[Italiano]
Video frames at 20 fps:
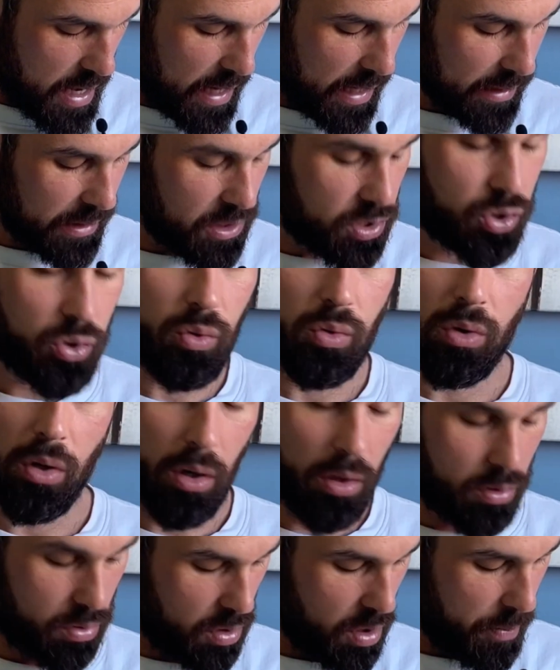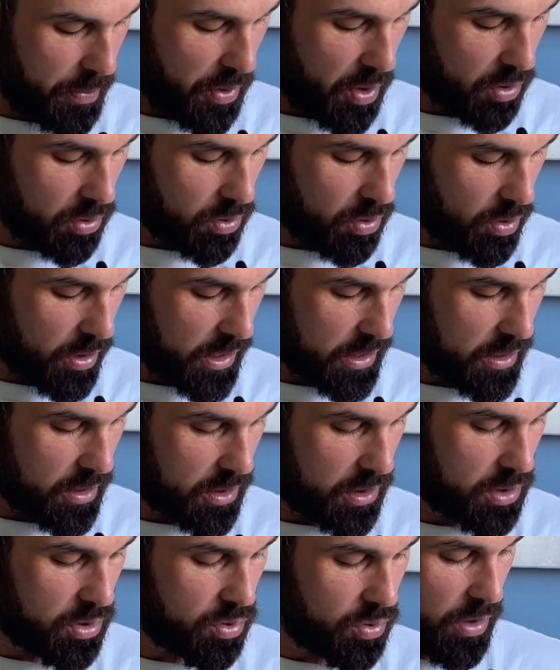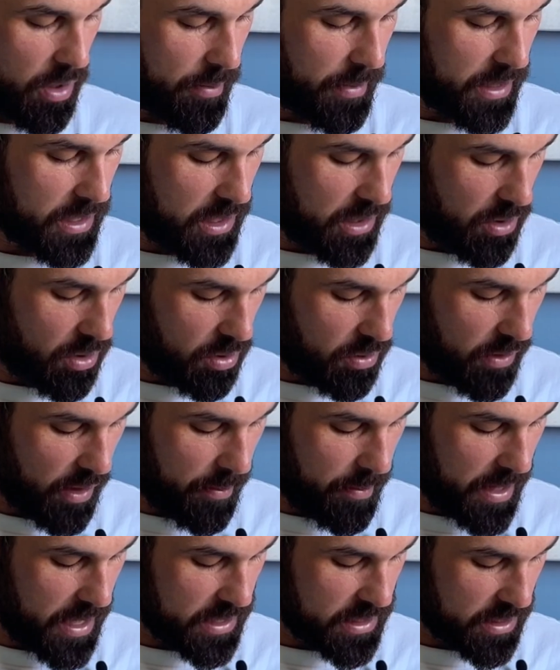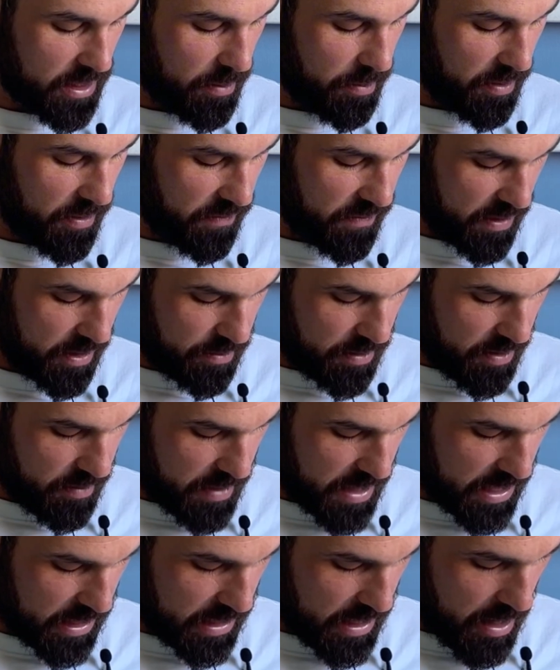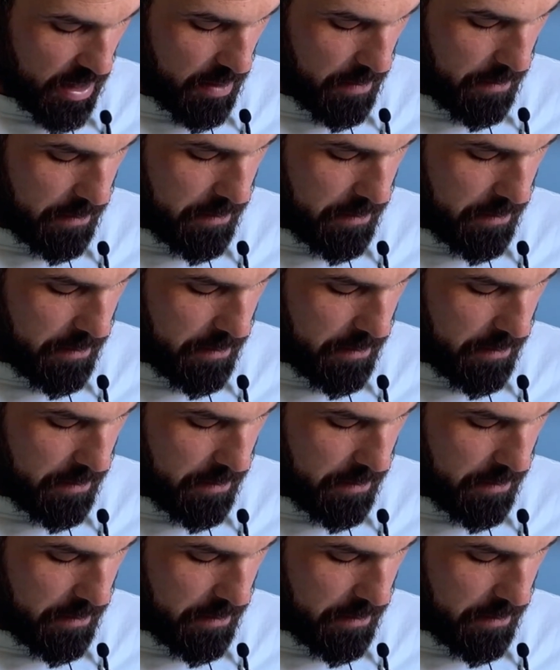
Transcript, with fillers: A digiuno, dopo 8 ore di digiuno al mattino, dovrebbe essere preferibilmente